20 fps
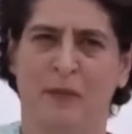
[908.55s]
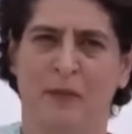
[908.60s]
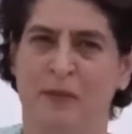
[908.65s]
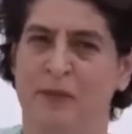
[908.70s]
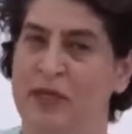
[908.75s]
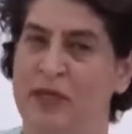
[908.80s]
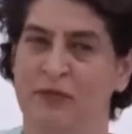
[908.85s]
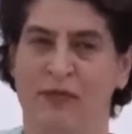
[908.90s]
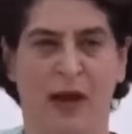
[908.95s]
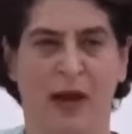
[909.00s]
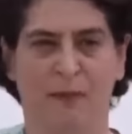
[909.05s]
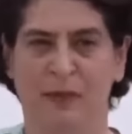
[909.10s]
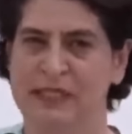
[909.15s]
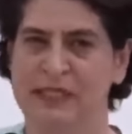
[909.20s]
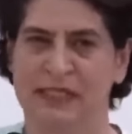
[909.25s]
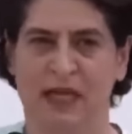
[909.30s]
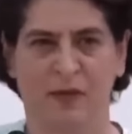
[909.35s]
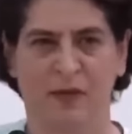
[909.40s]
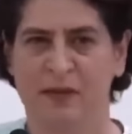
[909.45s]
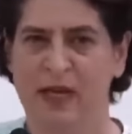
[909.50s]
फिर
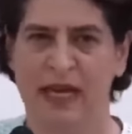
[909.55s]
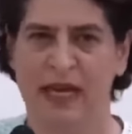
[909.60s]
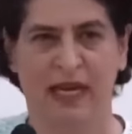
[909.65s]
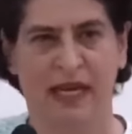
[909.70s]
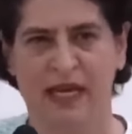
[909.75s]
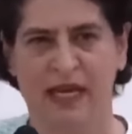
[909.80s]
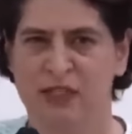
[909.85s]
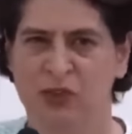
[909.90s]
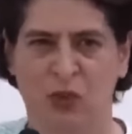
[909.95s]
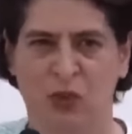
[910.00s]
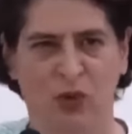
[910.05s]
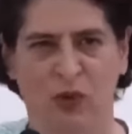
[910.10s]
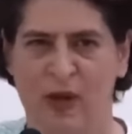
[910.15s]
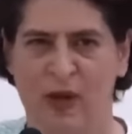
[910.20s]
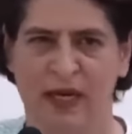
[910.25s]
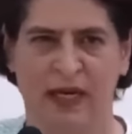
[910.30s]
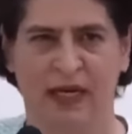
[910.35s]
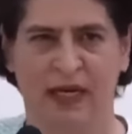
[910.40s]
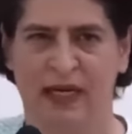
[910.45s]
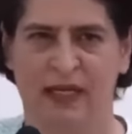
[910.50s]
वापस कब गए केस
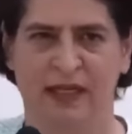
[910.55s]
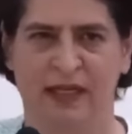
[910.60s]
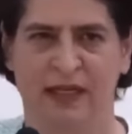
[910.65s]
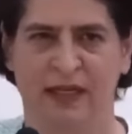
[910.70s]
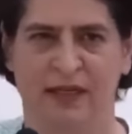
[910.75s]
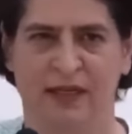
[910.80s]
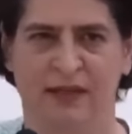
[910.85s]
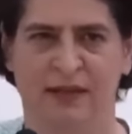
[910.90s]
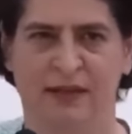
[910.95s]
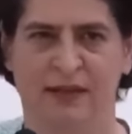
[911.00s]
खुलवाने के लिए